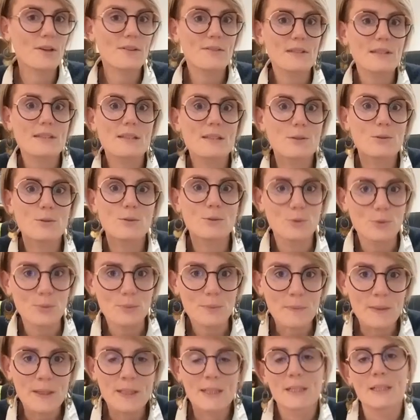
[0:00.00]
éviter le nom
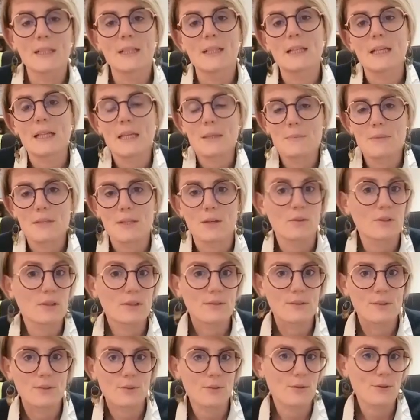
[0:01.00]
Eh bien, en
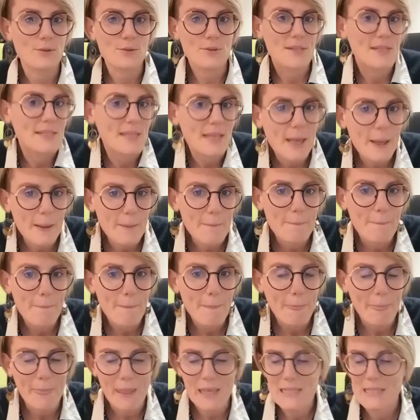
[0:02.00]
évitant de le dire.
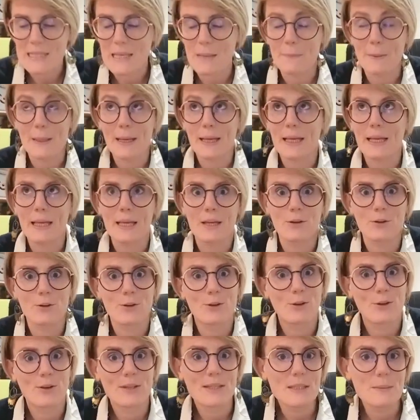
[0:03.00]
Ça paraît
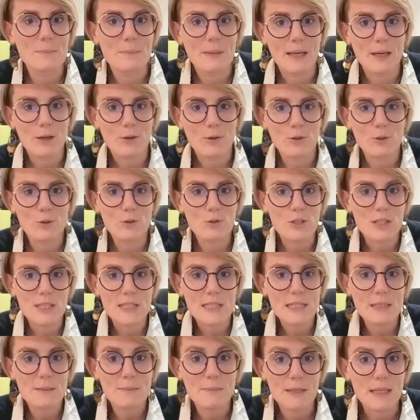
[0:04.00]
euh, hyper
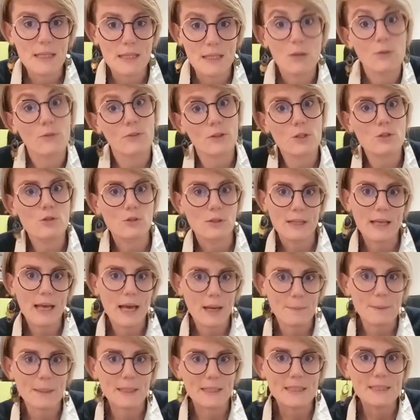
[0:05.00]
logique, mais en fait, je l'ai
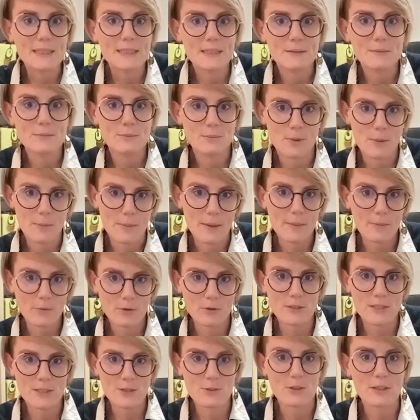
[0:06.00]
appris moi-même
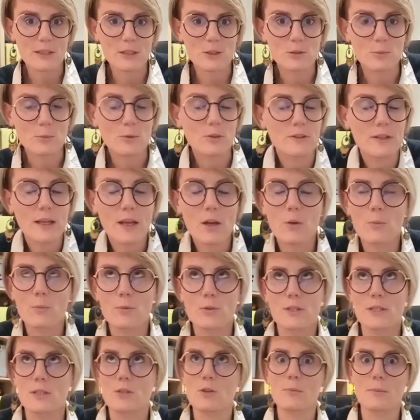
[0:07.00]
en lisant les commentaires, en me
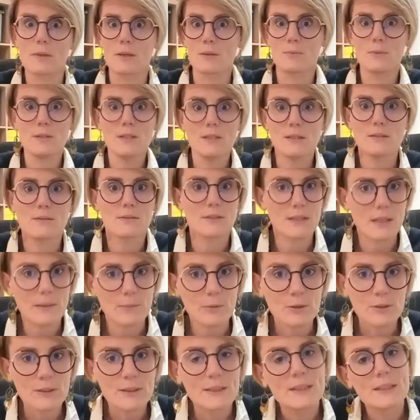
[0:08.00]
disant, mais oui,
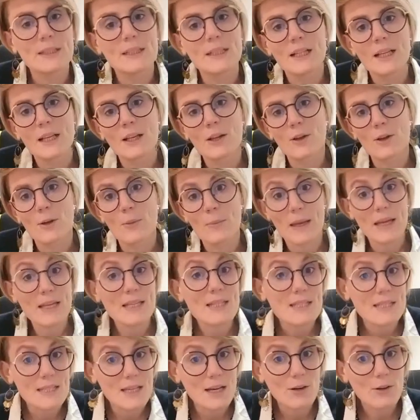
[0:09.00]
évidemment.
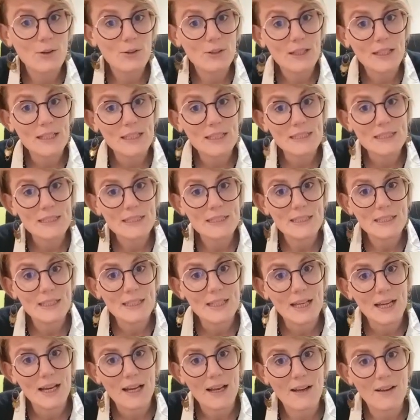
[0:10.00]
merci à Aurélie
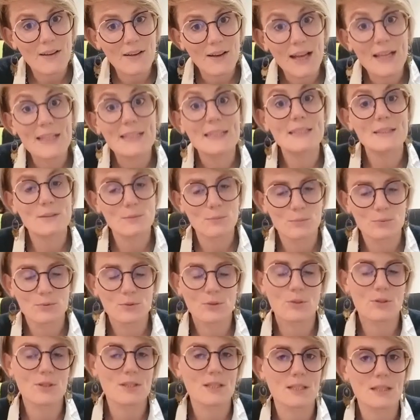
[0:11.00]
et à Aline
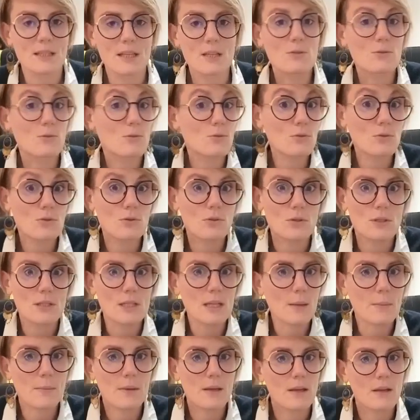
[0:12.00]
pour cette astuce de
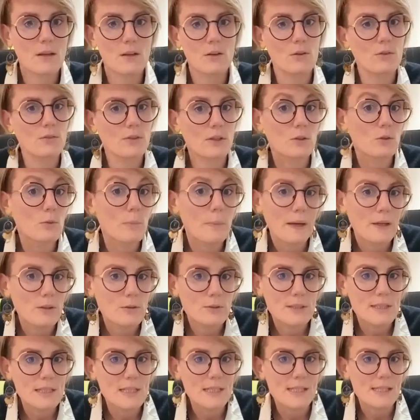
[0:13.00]
dire, ben, le fait de ne pas
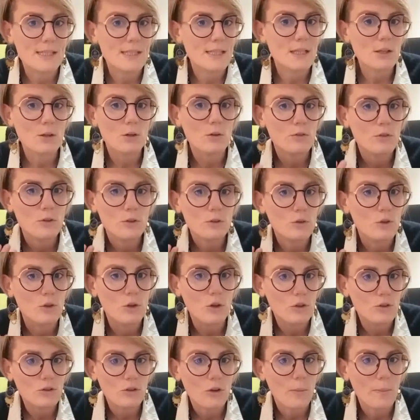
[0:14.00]
l'utiliser, l'enfant ne
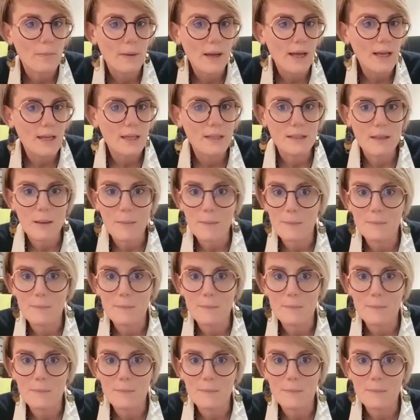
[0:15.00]
l'entend pas et